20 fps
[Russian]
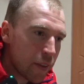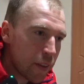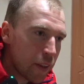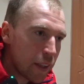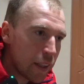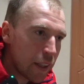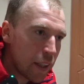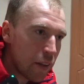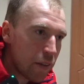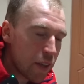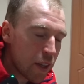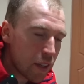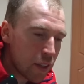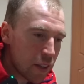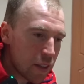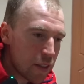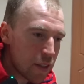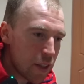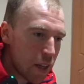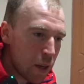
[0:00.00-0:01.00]

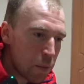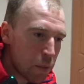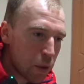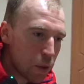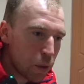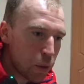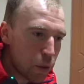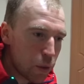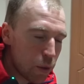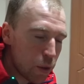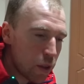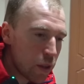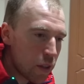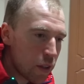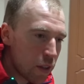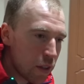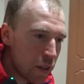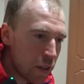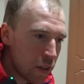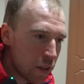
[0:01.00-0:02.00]
Наверное, самый крутой
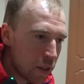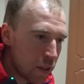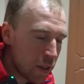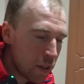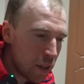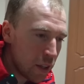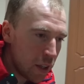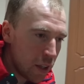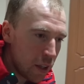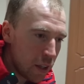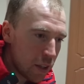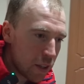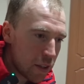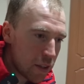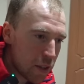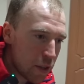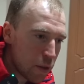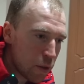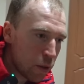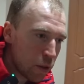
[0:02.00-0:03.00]
это
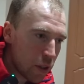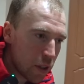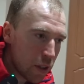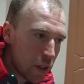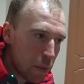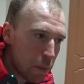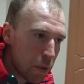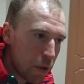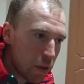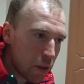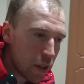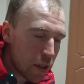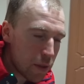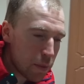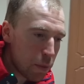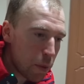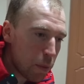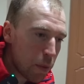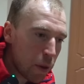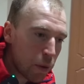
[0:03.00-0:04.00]
сезон, когда я первый раз
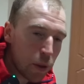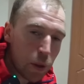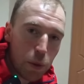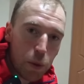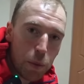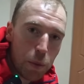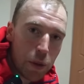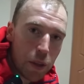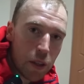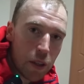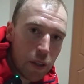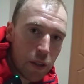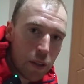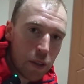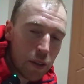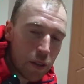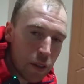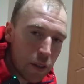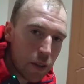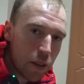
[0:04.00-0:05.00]
попал на Кубки
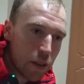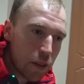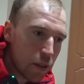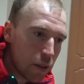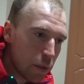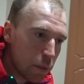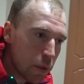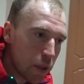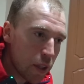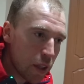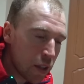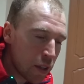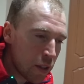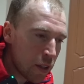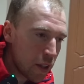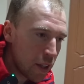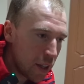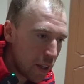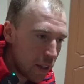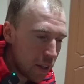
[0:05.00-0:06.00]
э, мира,
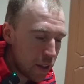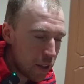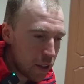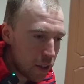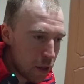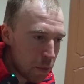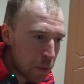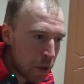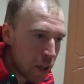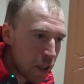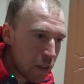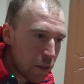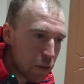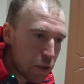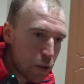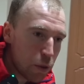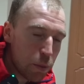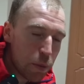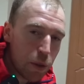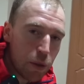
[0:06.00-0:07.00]
и для меня это
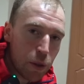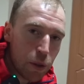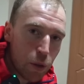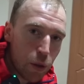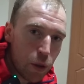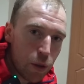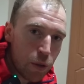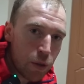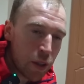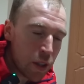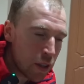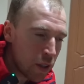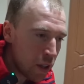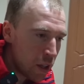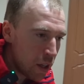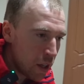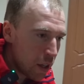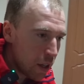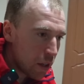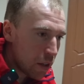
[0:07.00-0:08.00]
все было ново.
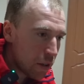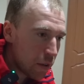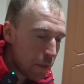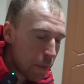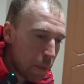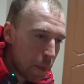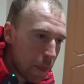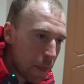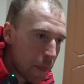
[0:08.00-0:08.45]
Это в каком году?